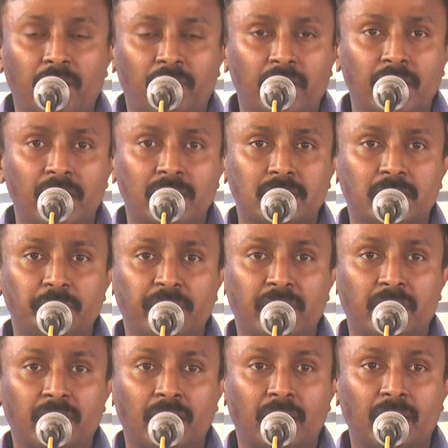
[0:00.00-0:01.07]
வண்ணதாசன்
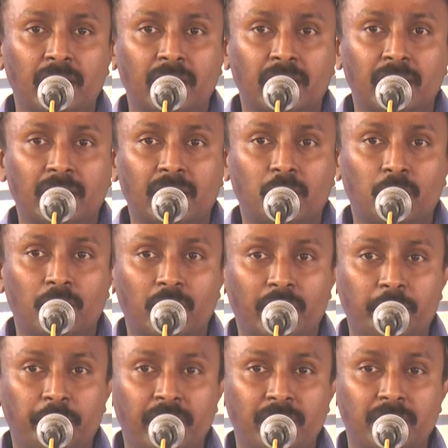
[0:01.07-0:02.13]
பிறந்த அதே இதில் தான் உன்னோக்கு
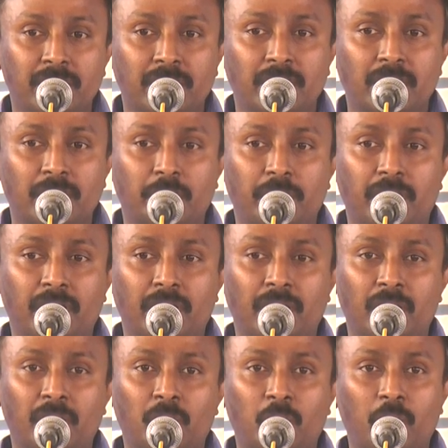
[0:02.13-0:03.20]
பேர் வச்சுருக்குது அப்படின்ட்டு
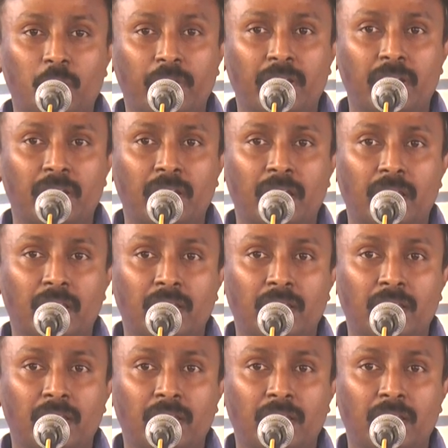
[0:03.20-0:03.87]
ஒரு வகையில்